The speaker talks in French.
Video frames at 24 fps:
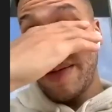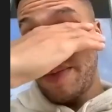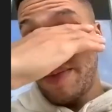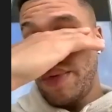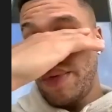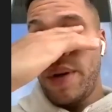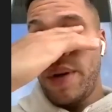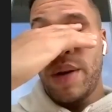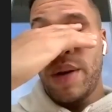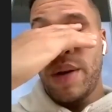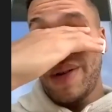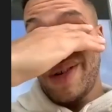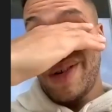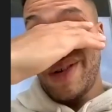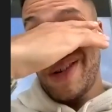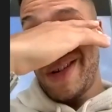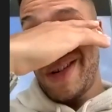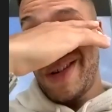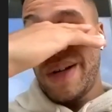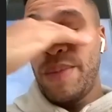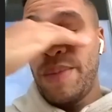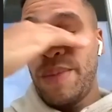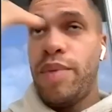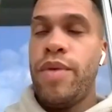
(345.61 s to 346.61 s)
Puis, euh,
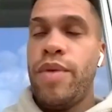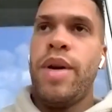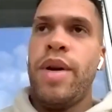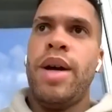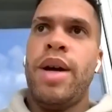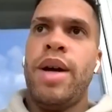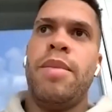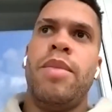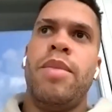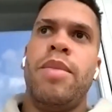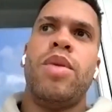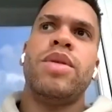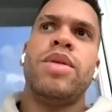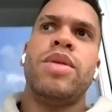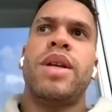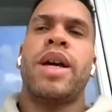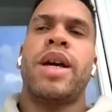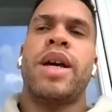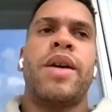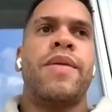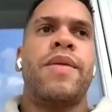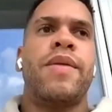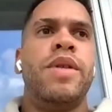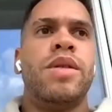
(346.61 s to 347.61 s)
puis voilà, beaucoup de
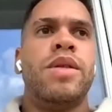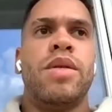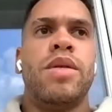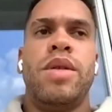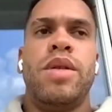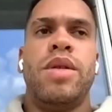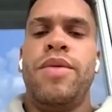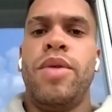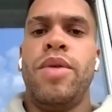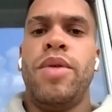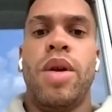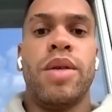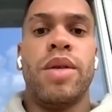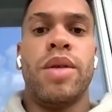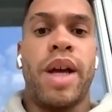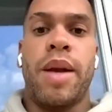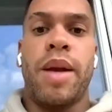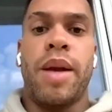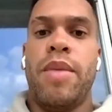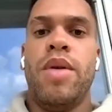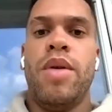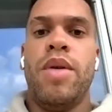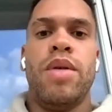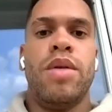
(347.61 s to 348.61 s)
sacrifices au niveau de
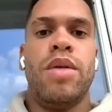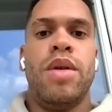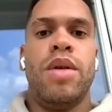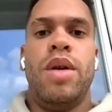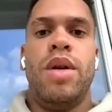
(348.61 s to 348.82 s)
l'entraînement.